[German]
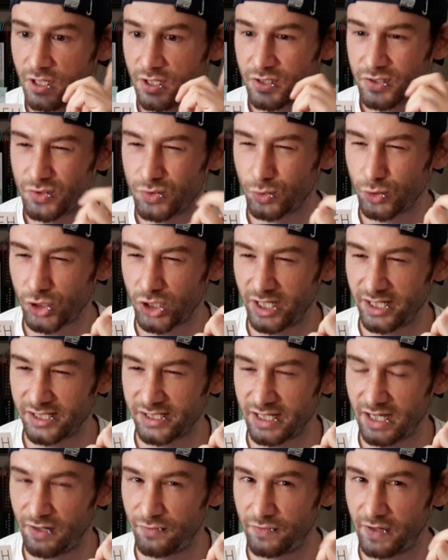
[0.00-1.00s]
so
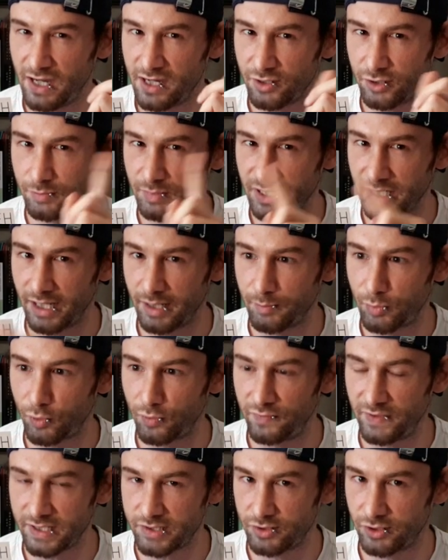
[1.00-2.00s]
schlechte Erfahrungen mit einem
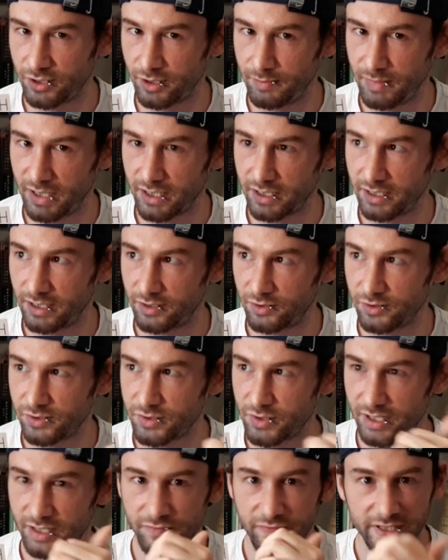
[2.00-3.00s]
Professor gemacht hat und
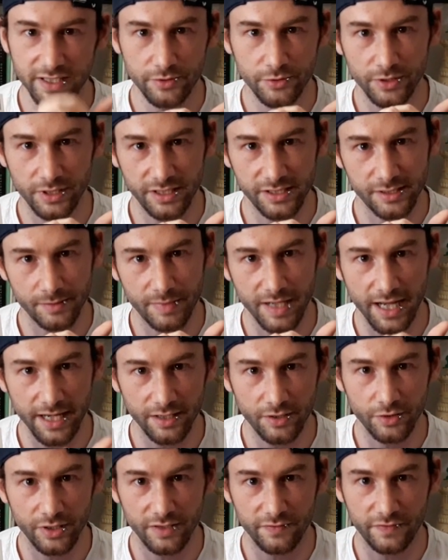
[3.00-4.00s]
so eine willkürliche
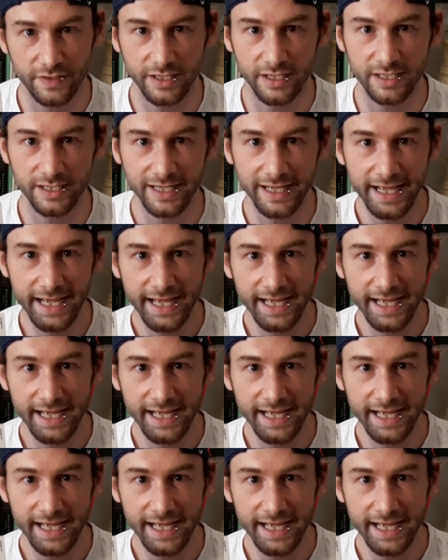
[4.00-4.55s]
Behandlung erfahren hat,